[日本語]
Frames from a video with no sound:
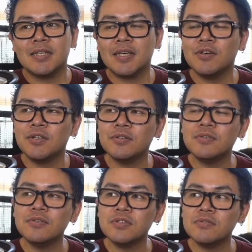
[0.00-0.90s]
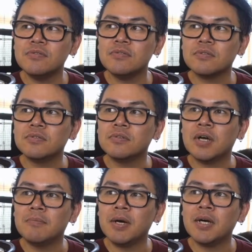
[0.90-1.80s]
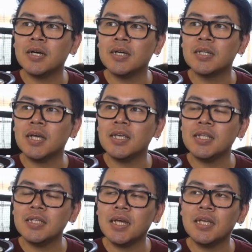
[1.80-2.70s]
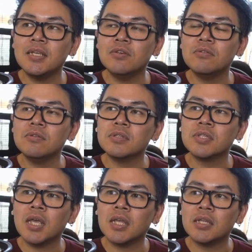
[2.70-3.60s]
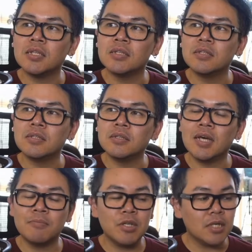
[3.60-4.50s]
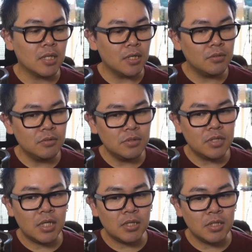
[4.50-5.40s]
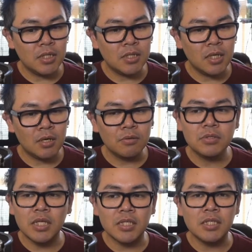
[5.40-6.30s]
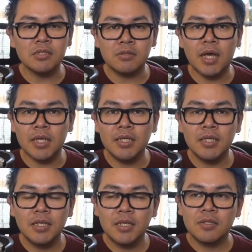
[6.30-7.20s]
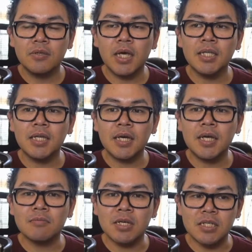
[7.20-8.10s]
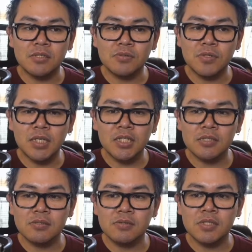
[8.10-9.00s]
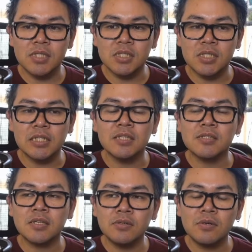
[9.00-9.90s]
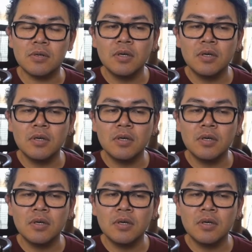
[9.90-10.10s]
標準というか、まあ、だいたい 4. 何倍やったかな ?4.2 から 6.2 ぐらいの間が、まあ、理想的な数値なんですけど、